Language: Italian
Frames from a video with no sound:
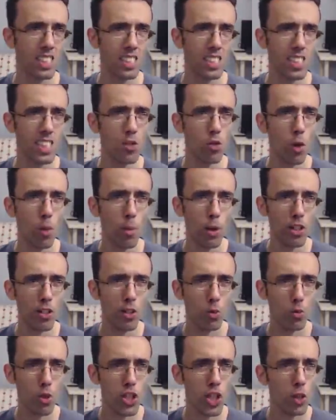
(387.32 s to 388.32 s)
Ne sono morti
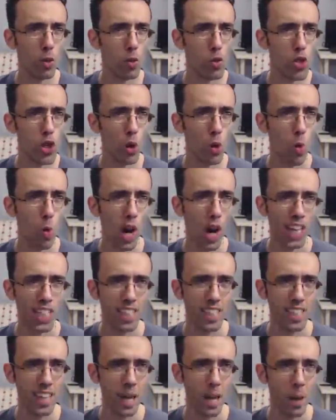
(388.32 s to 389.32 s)

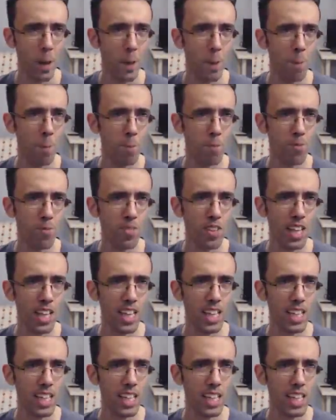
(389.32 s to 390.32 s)
250
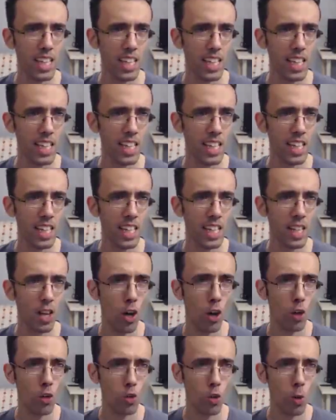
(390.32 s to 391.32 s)
eh,
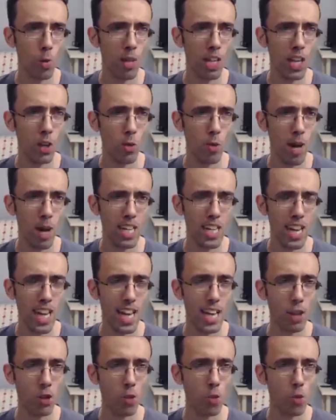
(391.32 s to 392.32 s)
8.000 romani
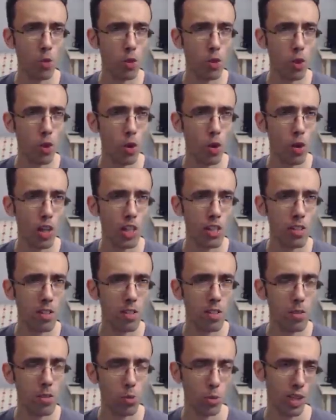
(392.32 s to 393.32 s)
e tutto... E,
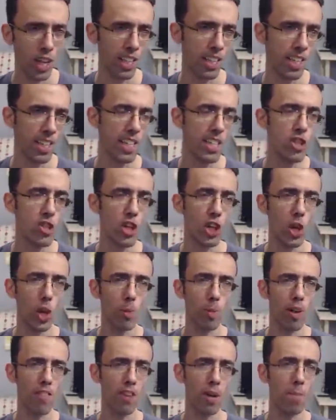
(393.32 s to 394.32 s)
scusate, i
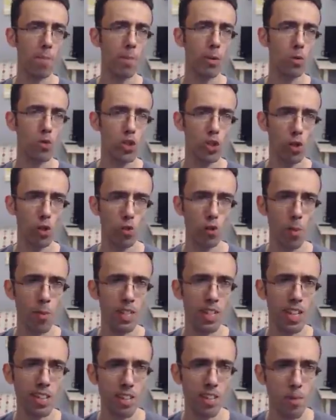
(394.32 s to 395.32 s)
ciclopi avrebbero ucciso
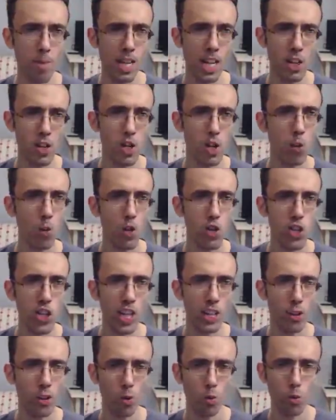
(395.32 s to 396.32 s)
solamente
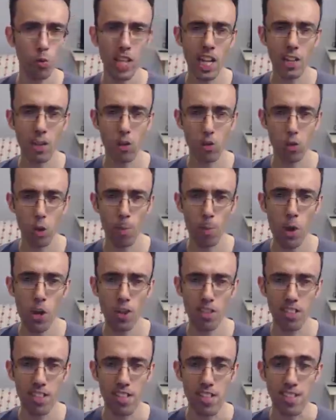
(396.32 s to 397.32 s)
3.500, tutti gli altri sono
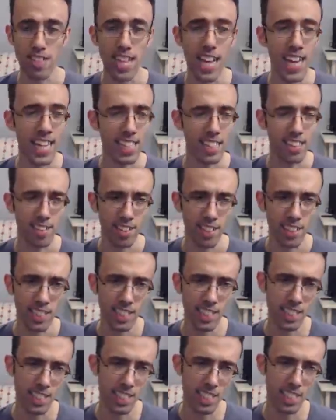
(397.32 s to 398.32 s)
morti di stenti,
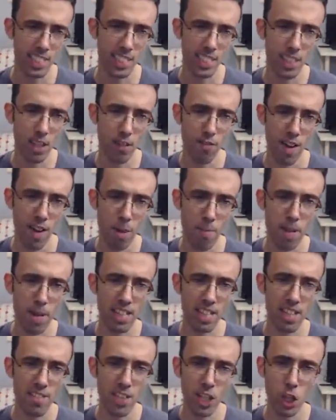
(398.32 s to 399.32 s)
di fame e
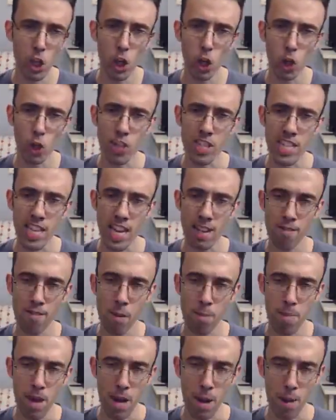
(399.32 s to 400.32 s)
di vergogna,
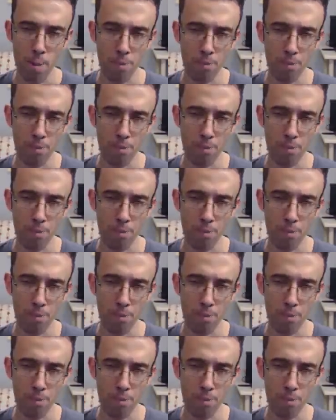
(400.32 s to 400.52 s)
vabbè.